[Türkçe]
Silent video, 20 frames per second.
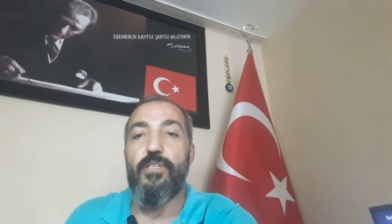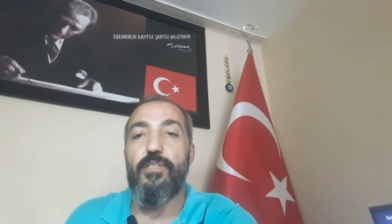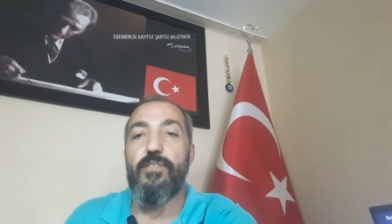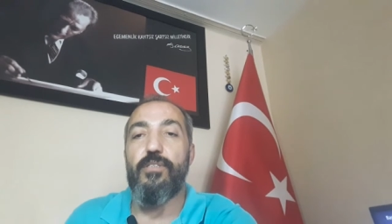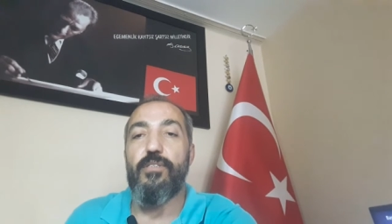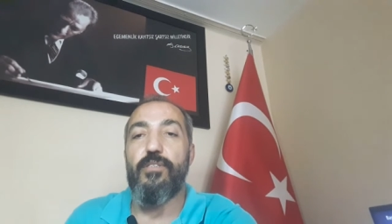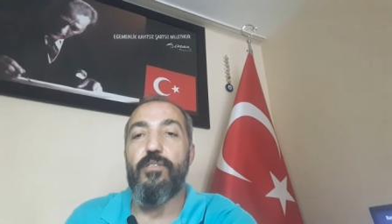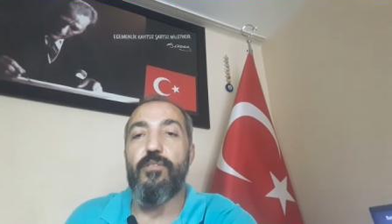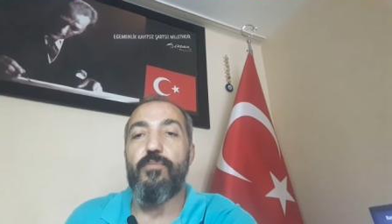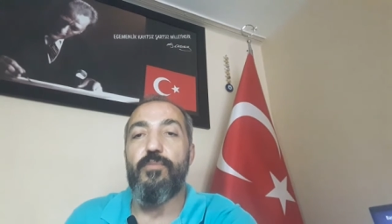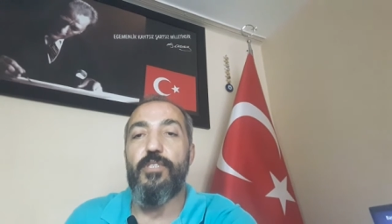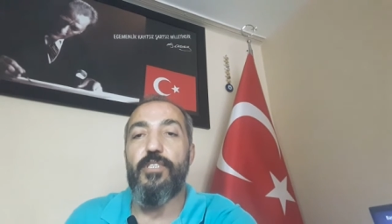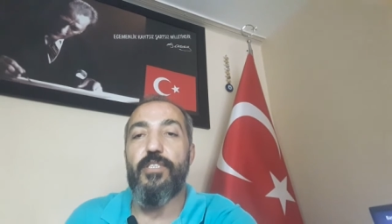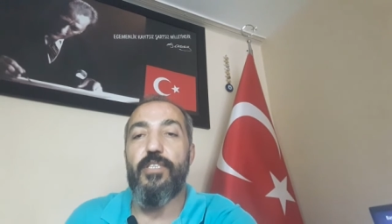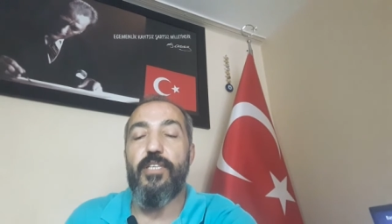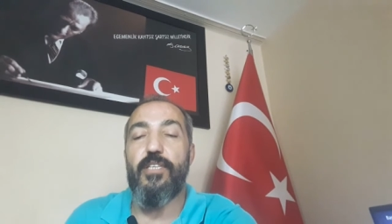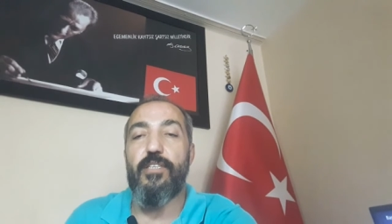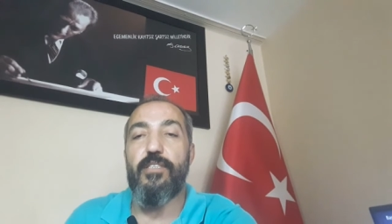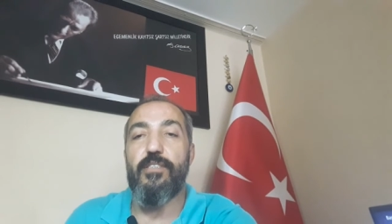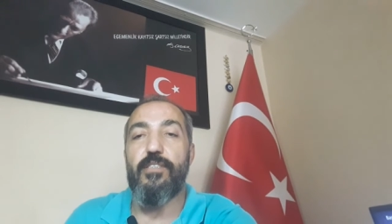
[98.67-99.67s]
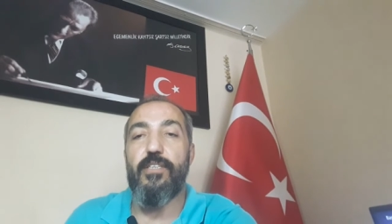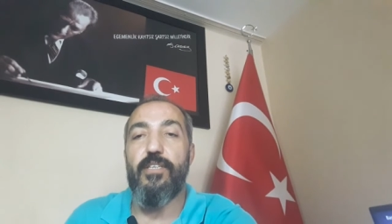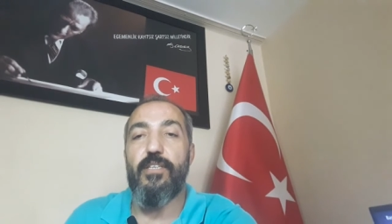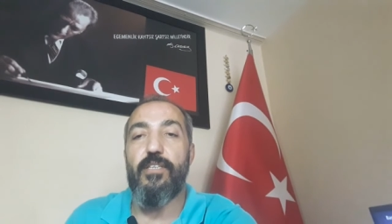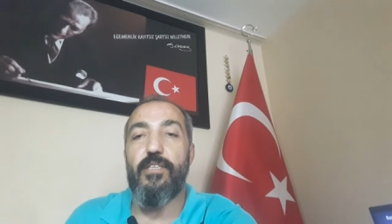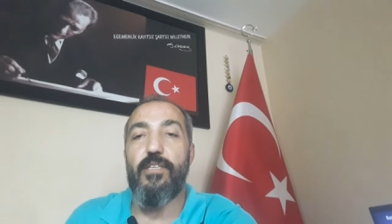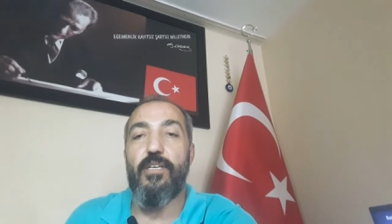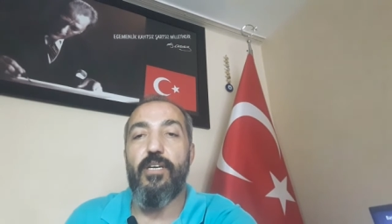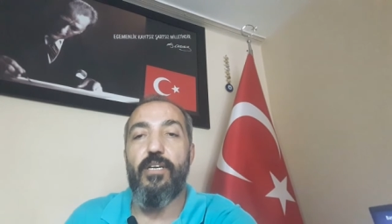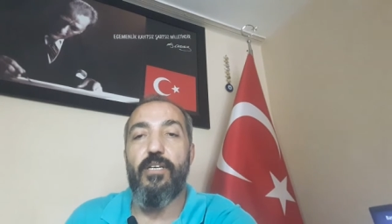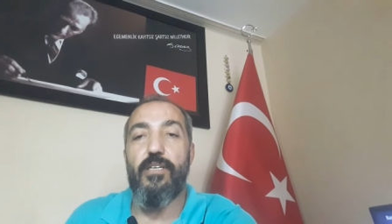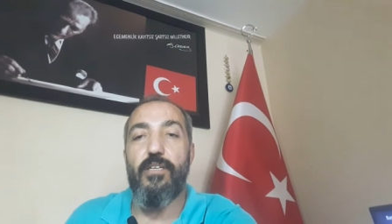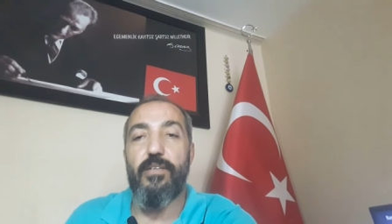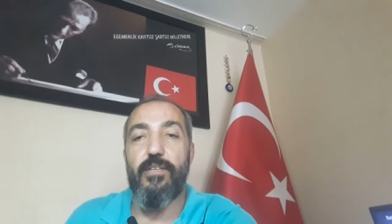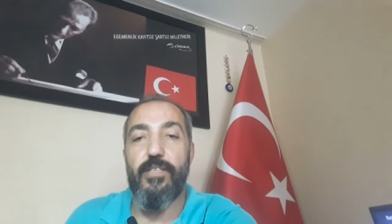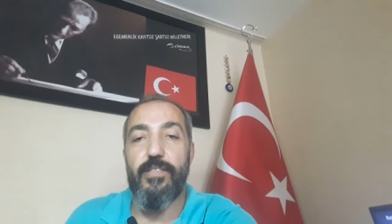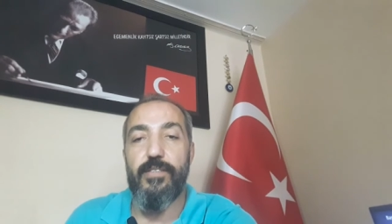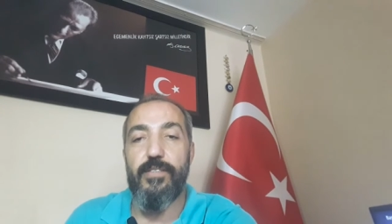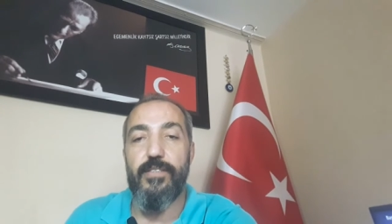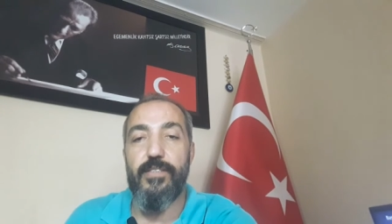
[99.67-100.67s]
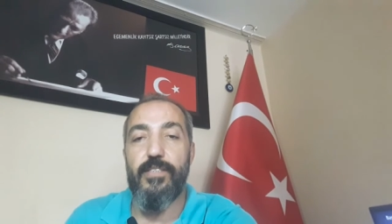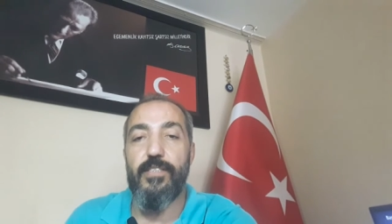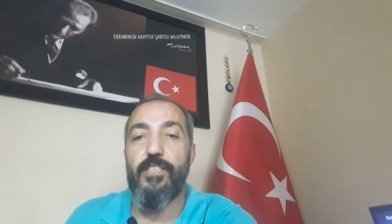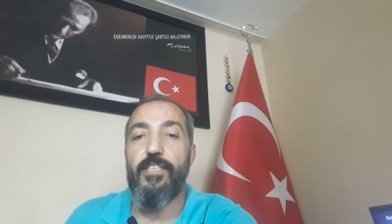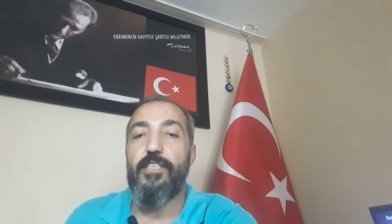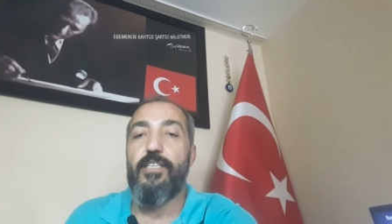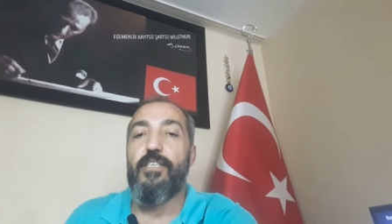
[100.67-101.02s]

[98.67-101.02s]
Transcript: E, bizleri de ağırladı.